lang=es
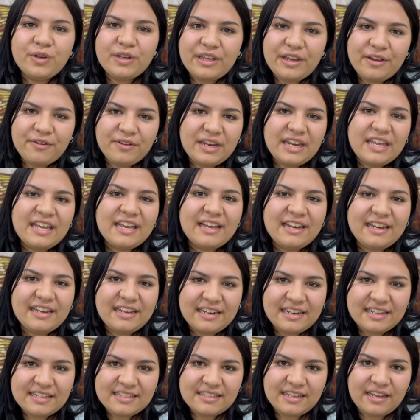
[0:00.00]
ya venía a la
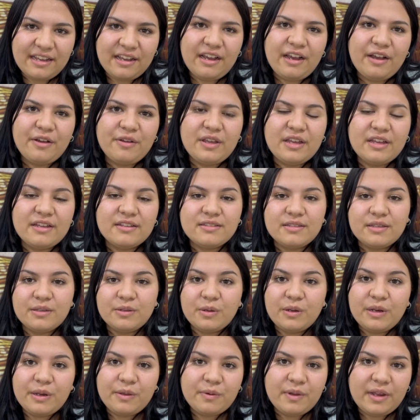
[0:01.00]
iglesia, había
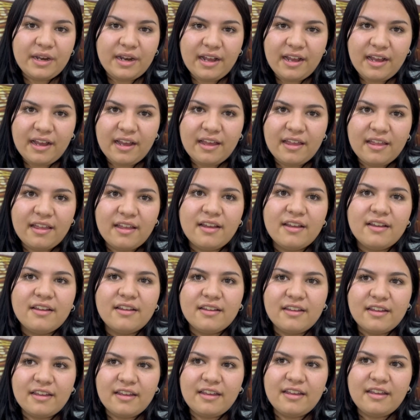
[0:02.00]
sido liberada,
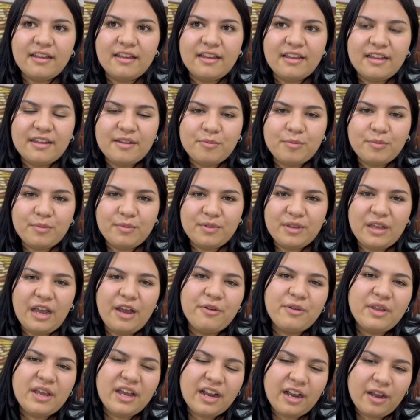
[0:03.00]
eh,
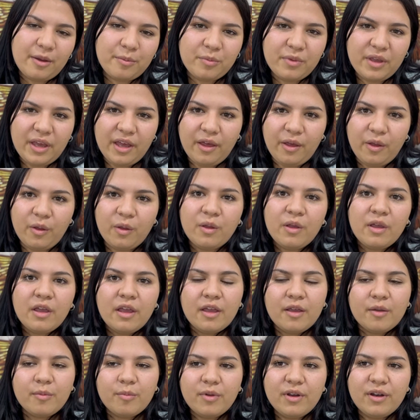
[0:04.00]
había cambiado,
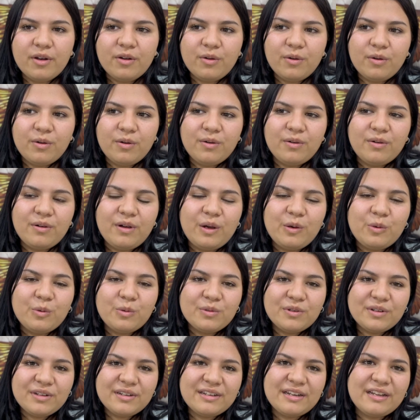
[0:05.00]
pero
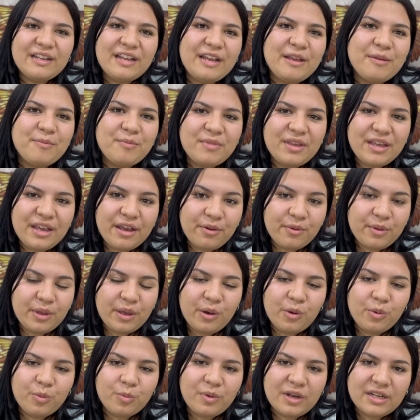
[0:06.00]
aún en mí
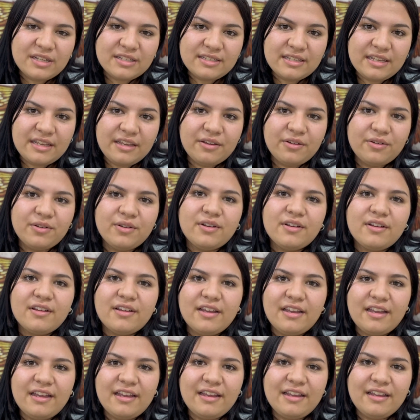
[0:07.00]
había un vacío,
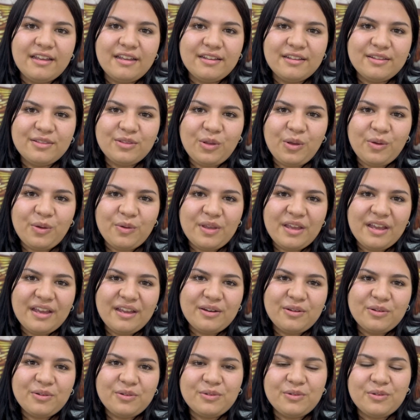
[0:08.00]
eh, todavía
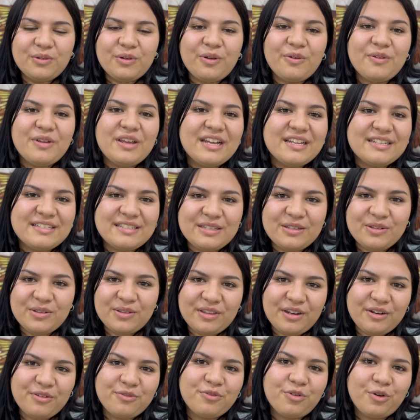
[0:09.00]
no, no había sido
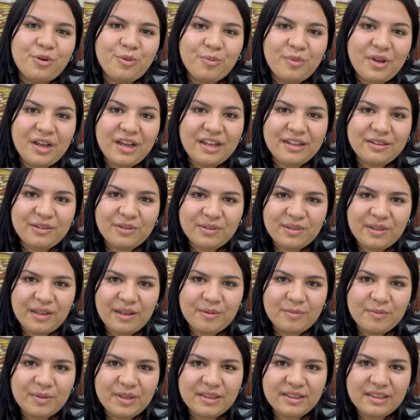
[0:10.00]
transformada
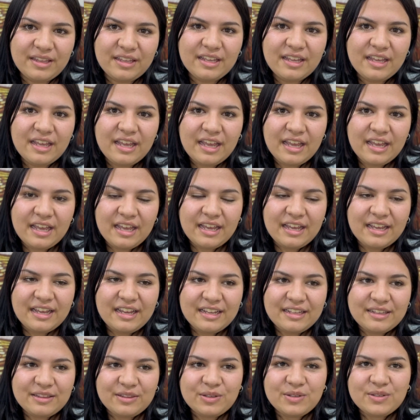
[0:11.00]
totalmente.
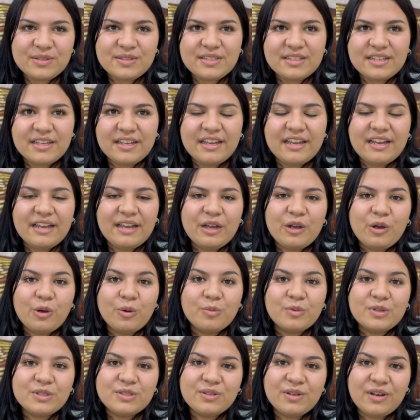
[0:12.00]
Entonces
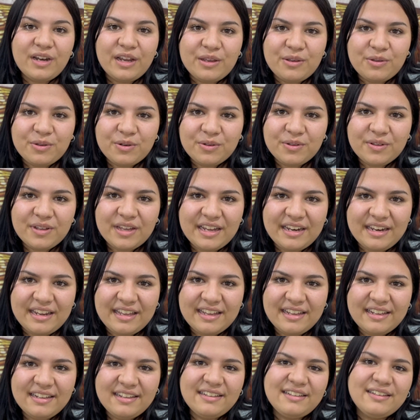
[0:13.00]
comenzó el ayuno de
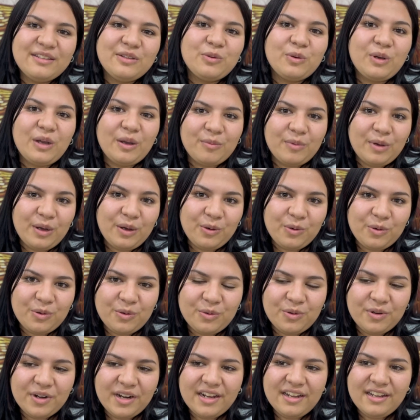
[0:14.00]
Daniel, nunca más
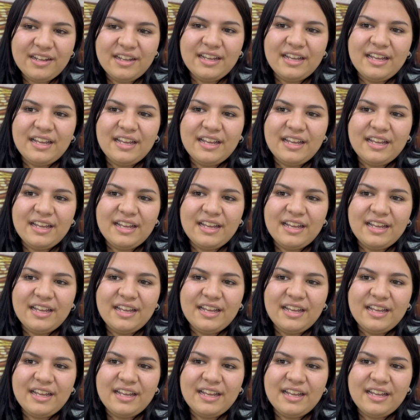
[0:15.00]
oscura,